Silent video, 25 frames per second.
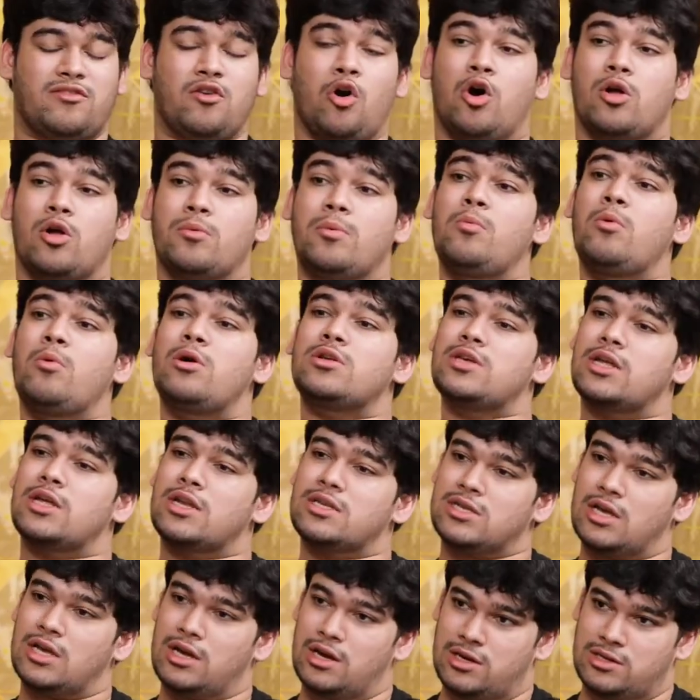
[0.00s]
ऐसे और भी बहुत
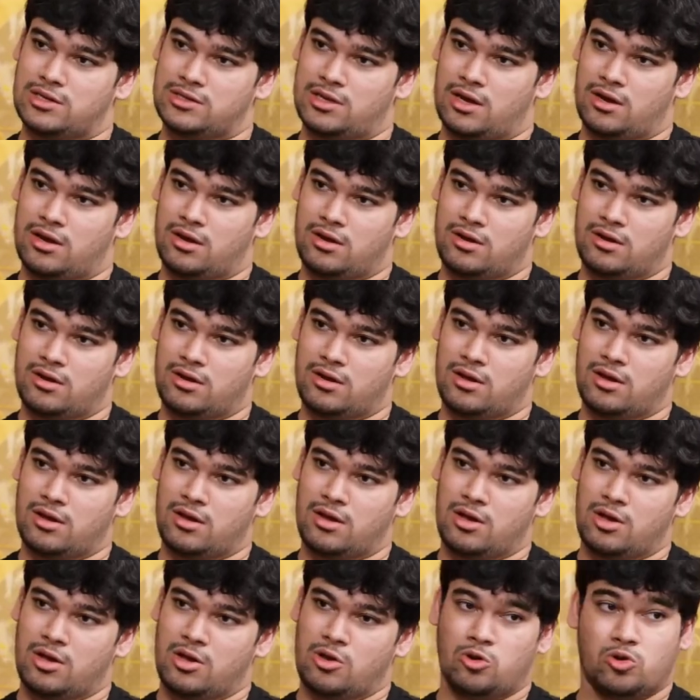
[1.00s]
सारे सिंगर्स हैं
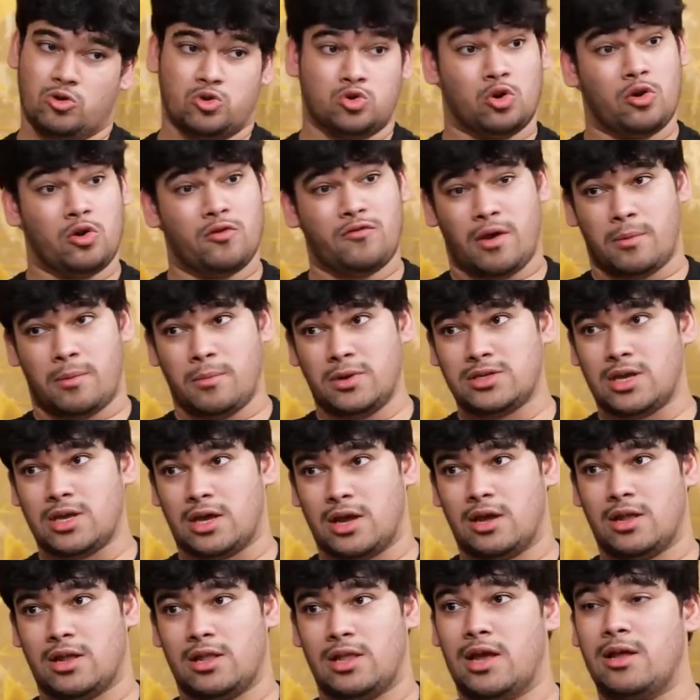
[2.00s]
जो लोग
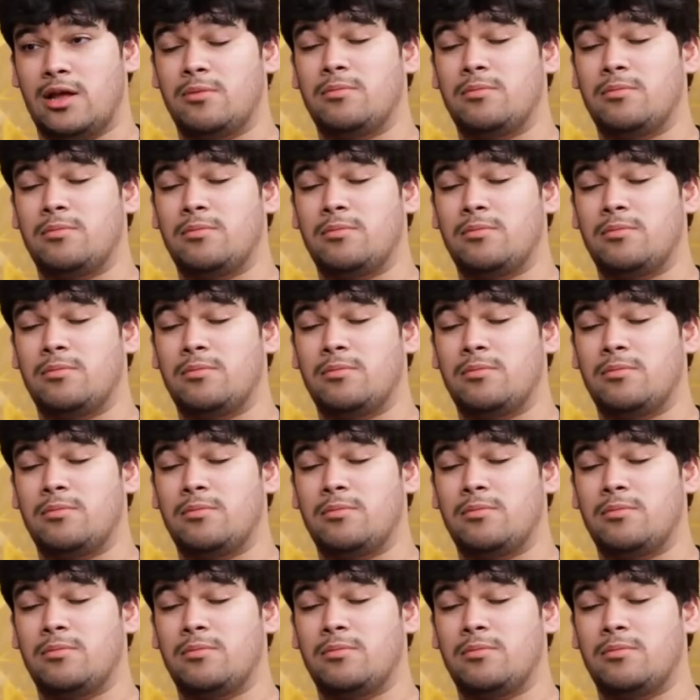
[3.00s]
फेमस है